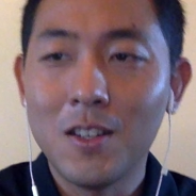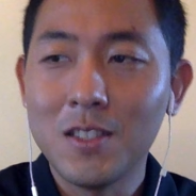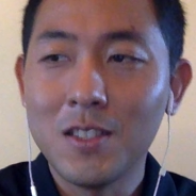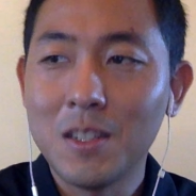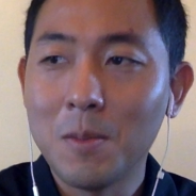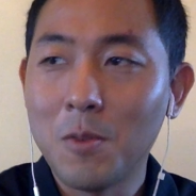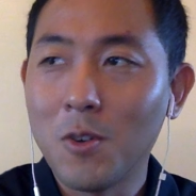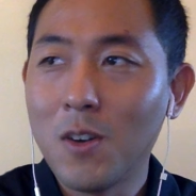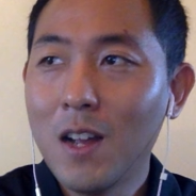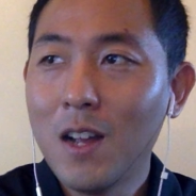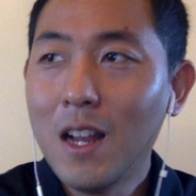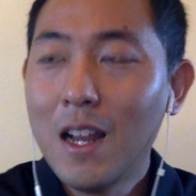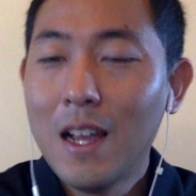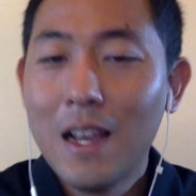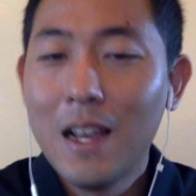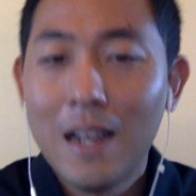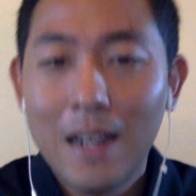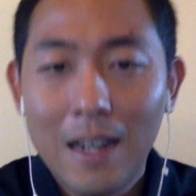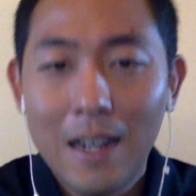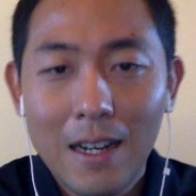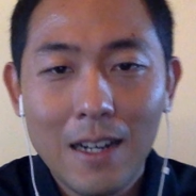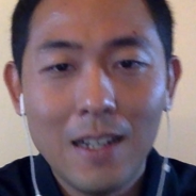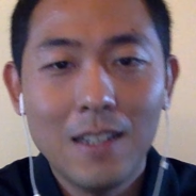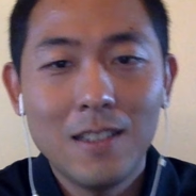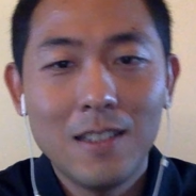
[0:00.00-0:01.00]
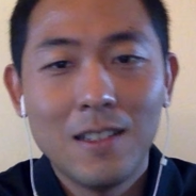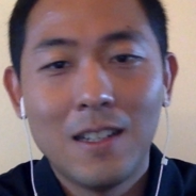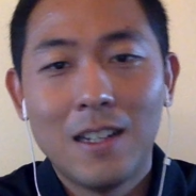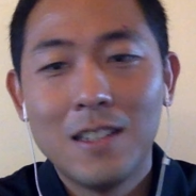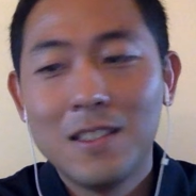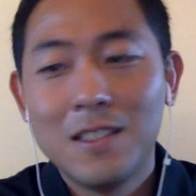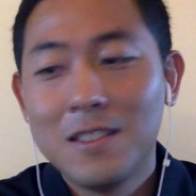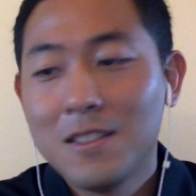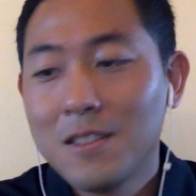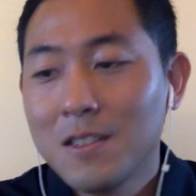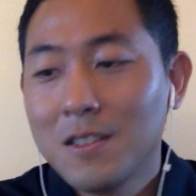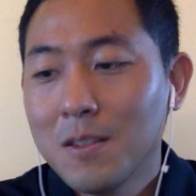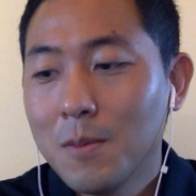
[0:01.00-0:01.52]
이제 뭐, 아,
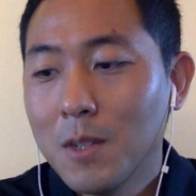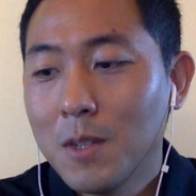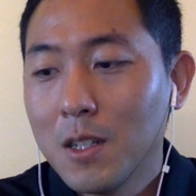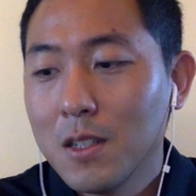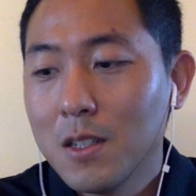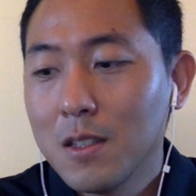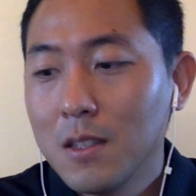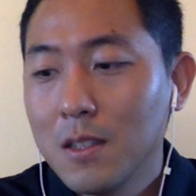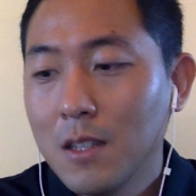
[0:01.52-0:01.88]
난 이거 막, 뭐